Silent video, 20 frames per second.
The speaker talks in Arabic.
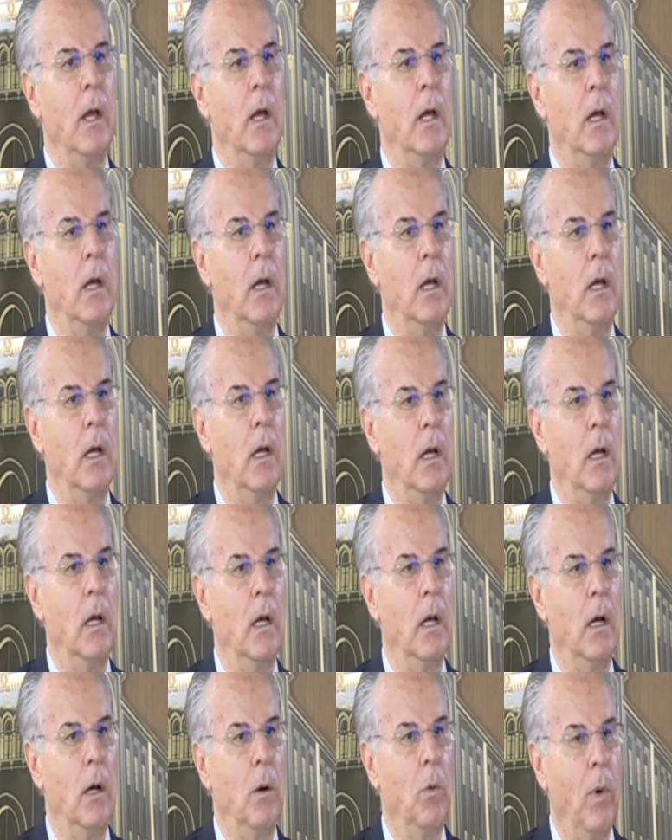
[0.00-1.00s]

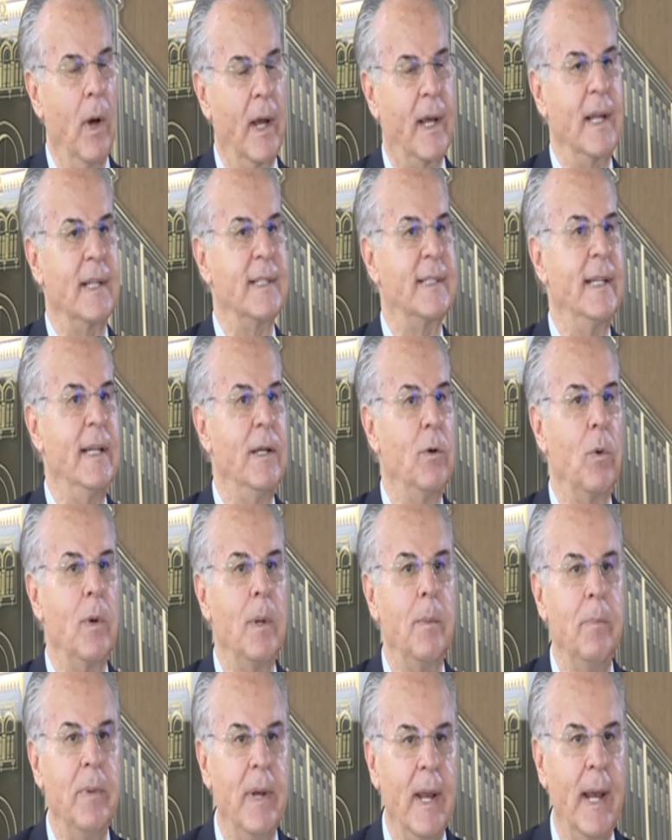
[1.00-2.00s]
آه، وكازينو
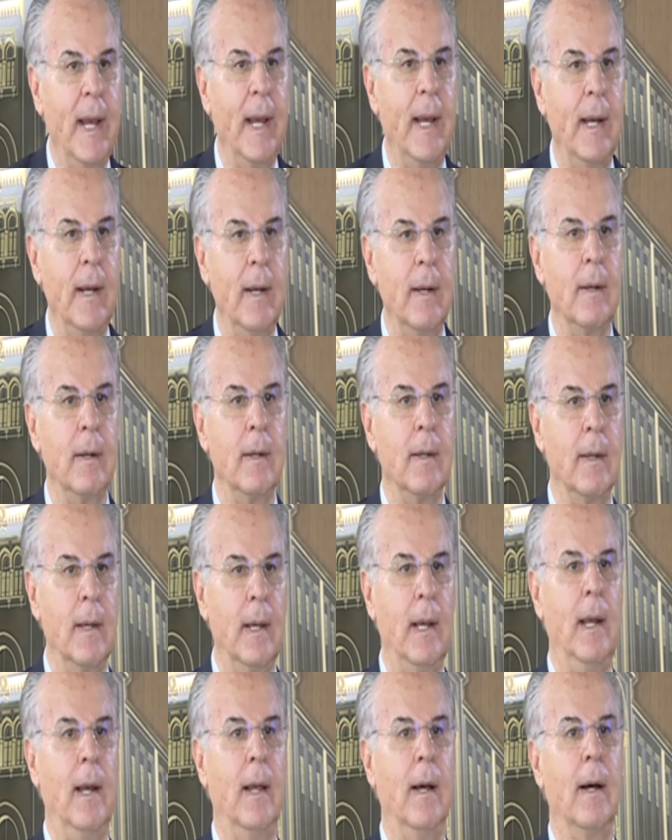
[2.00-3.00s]
لبنان
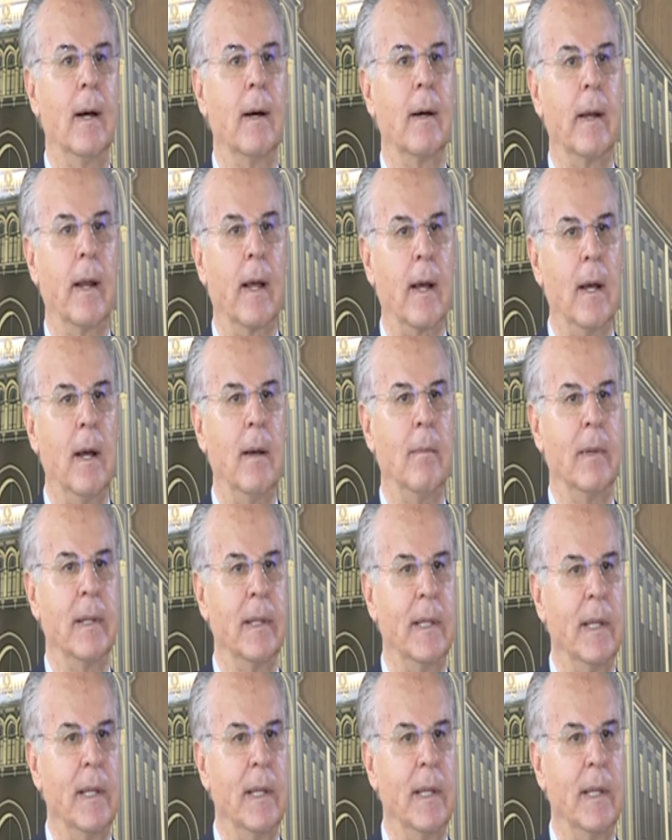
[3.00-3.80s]
إلى رقابة